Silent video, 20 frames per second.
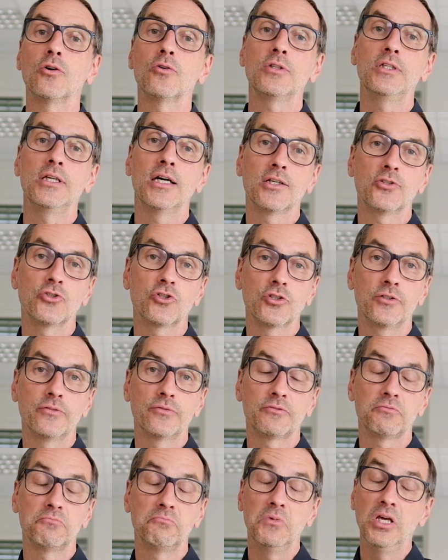auch die
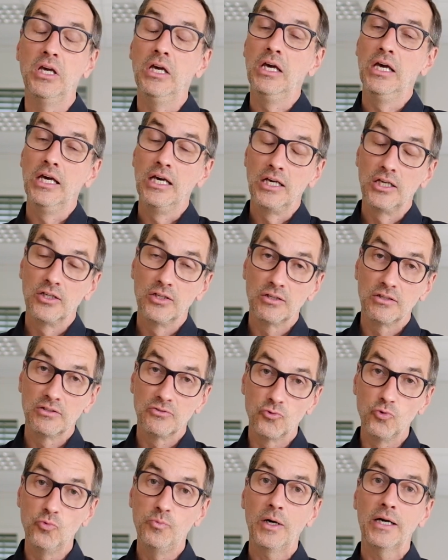Handschrift.
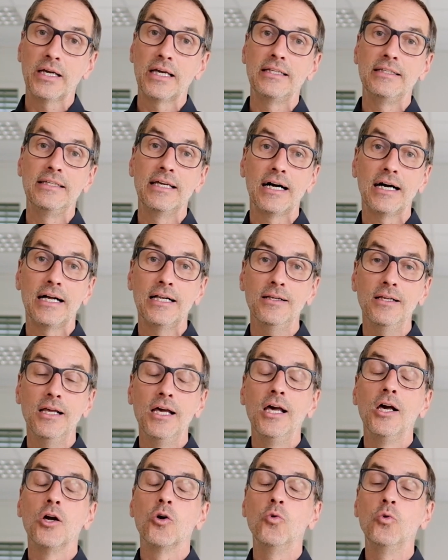Super genial.
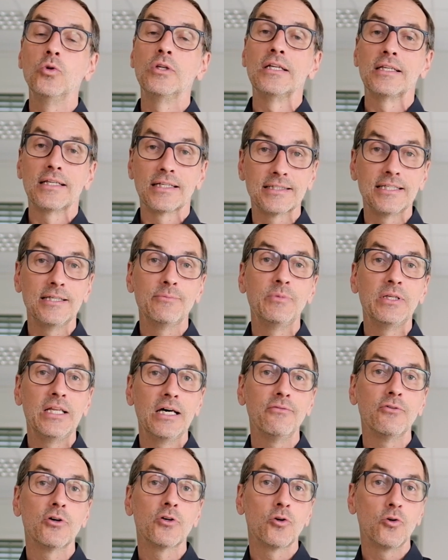Gut, das geht mit
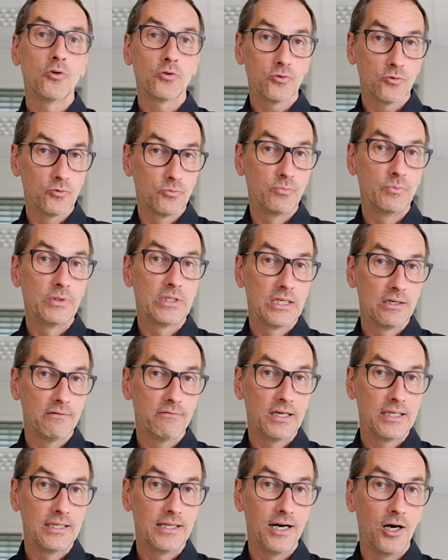Evernote und
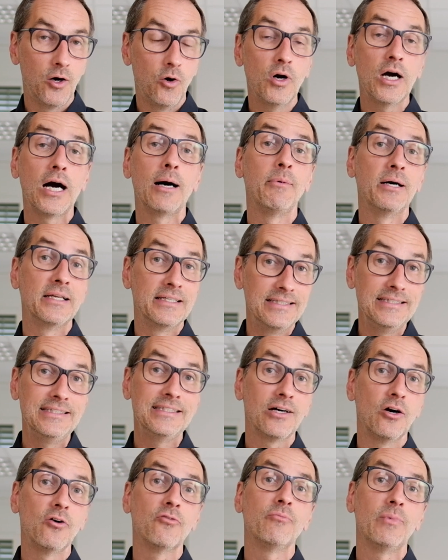mittlerweile auch, aber
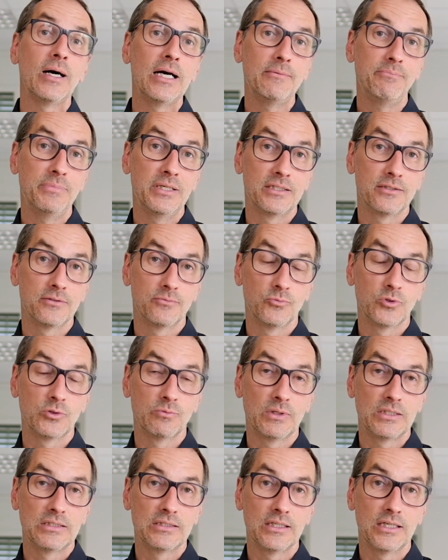nicht auf dem iPad, muss
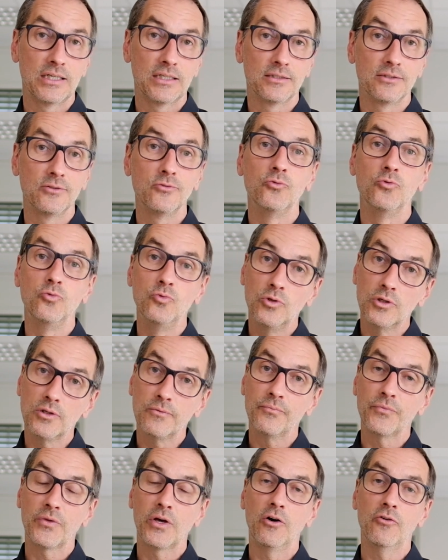man sagen, ne? nur
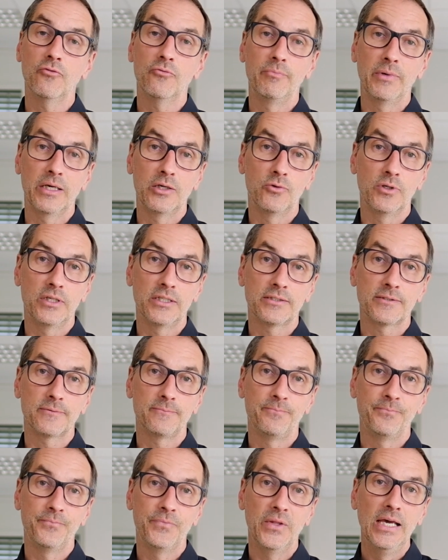auf macOS.
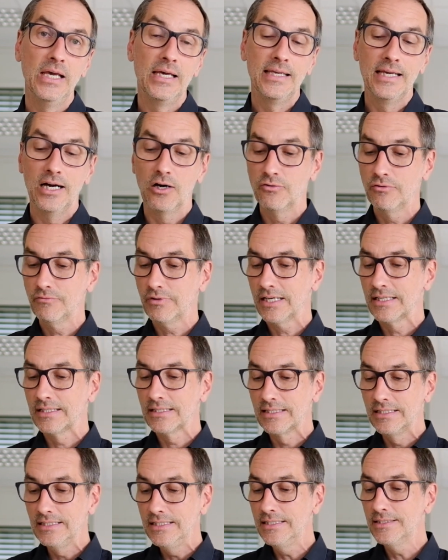Ja, auf jeden Fall ein
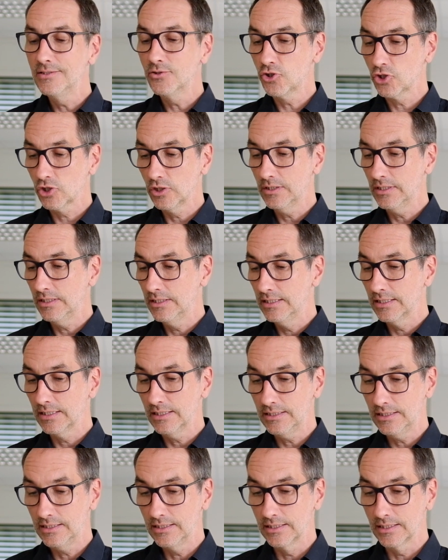Riesenschritt in die
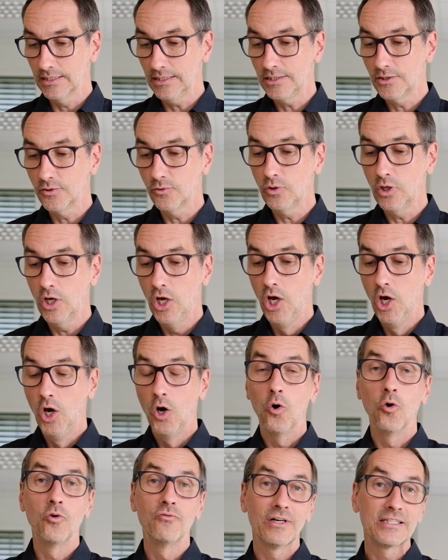richtige Richtung.
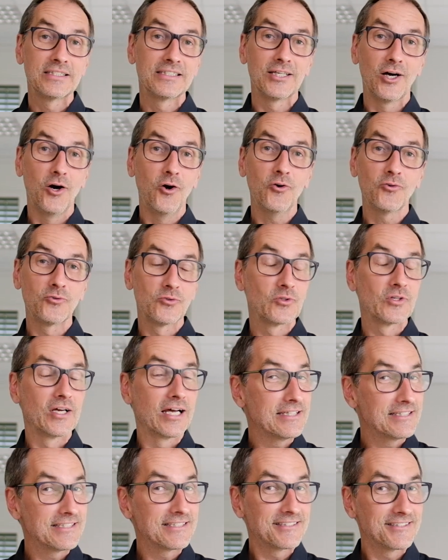Und was ich auch, so, ein
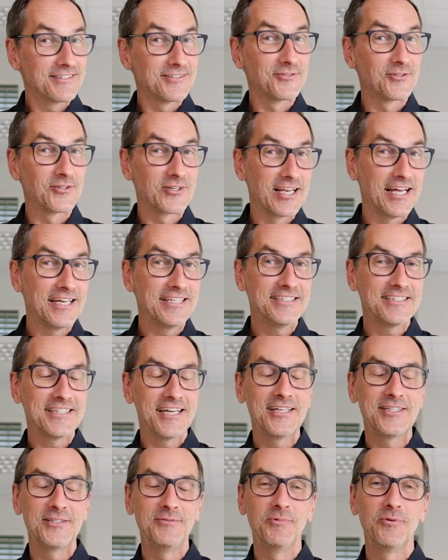ganz, so eine
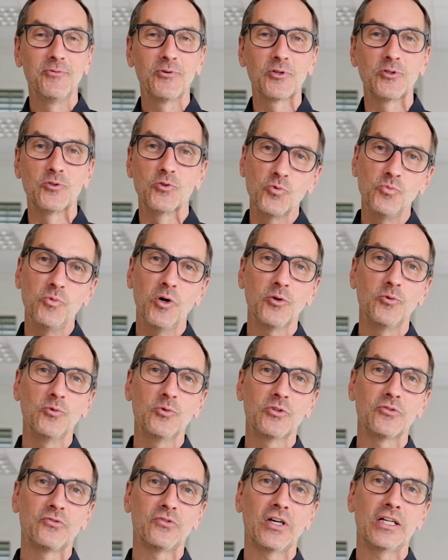Kleinigkeit, die mir wirklich super
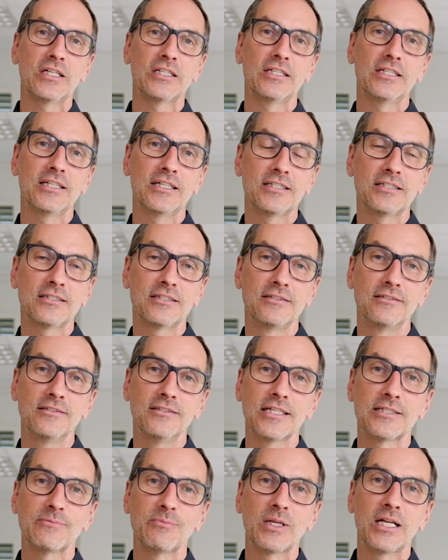gut gefallen hat, ne,
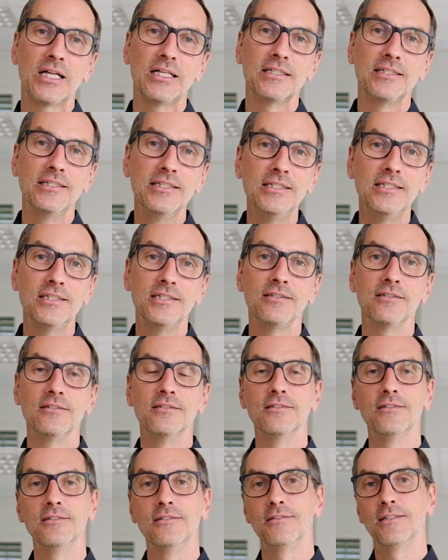dass man halt nicht
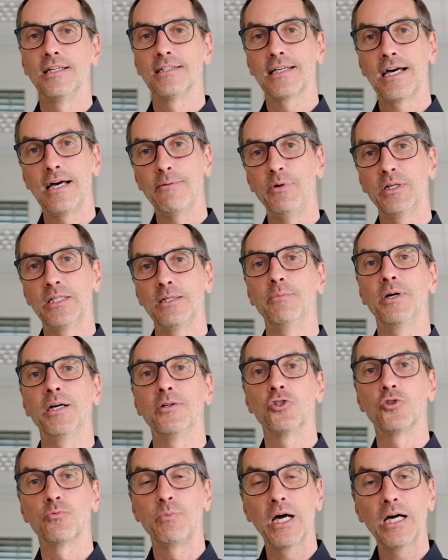äh, das iPad immer
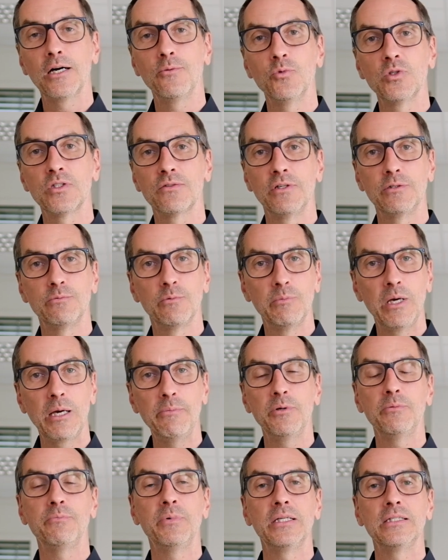entsperren muss. Wenn ich mit dem
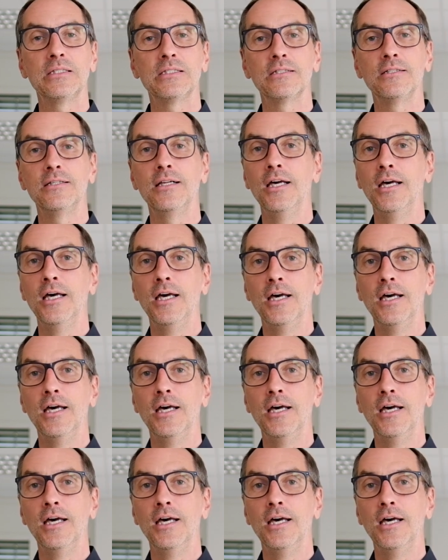Apple Pencil